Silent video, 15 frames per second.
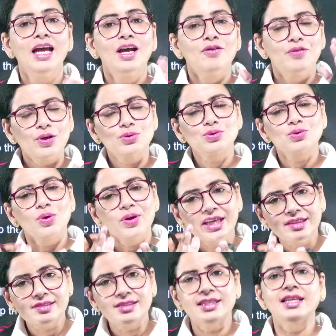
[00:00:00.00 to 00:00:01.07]
फिर उसको
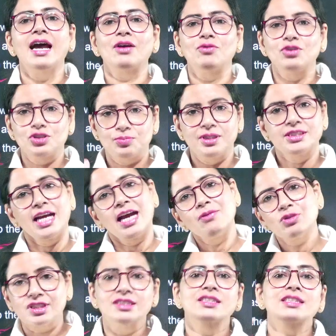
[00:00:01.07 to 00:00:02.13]
ईजी लैंग्वेज में चाहे वो
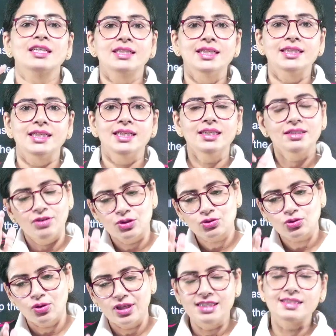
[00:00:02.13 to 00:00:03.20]
संस्कृत ही थी फिर
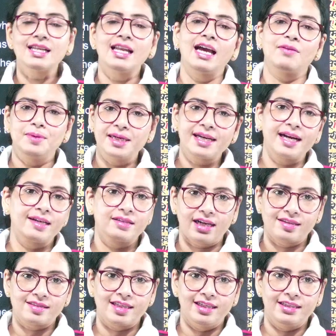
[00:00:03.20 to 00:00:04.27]
उसको ईजी लैंग्वेज
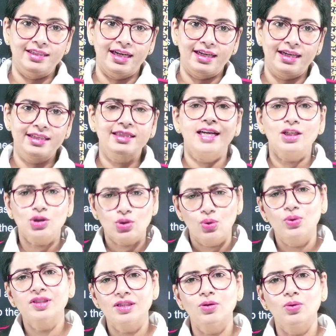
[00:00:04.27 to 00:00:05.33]
ट्रांसलेट किया गया ताकि
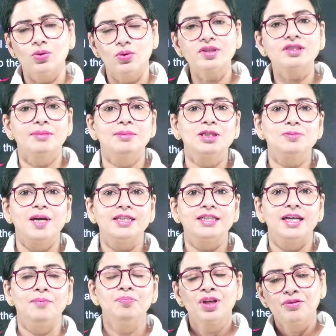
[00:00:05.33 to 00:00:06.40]
थोड़ी सी लोगों की समझ भी आ जाए
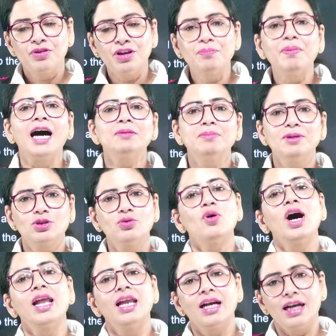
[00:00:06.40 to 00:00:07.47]
फिर बाद में तो वो
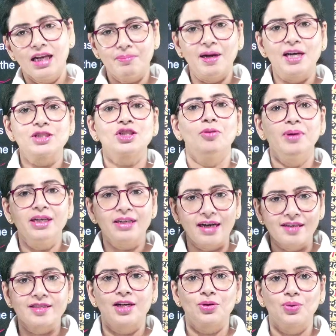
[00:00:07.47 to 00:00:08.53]
अलग अलग भाषाओं में
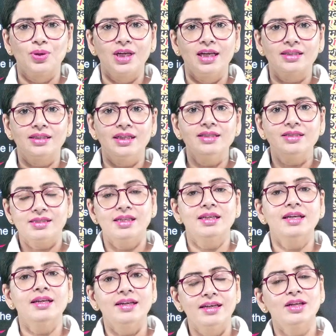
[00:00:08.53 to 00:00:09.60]
ट्रांसलेट होने लगती है जिससे कि
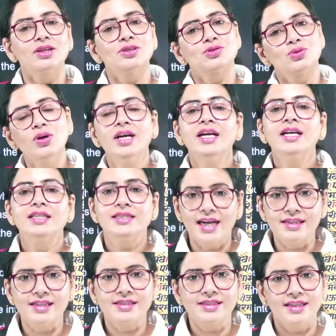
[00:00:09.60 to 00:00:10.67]
रीडर इसको
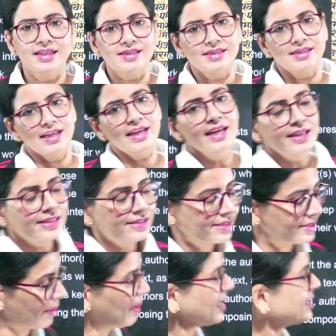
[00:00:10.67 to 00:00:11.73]
ज्यादा ज्यादा इससे
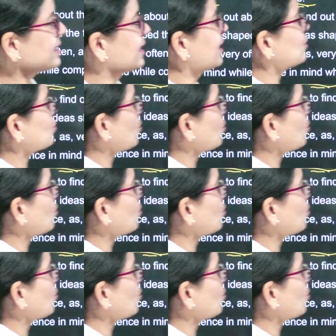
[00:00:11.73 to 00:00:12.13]
समझ सके इसको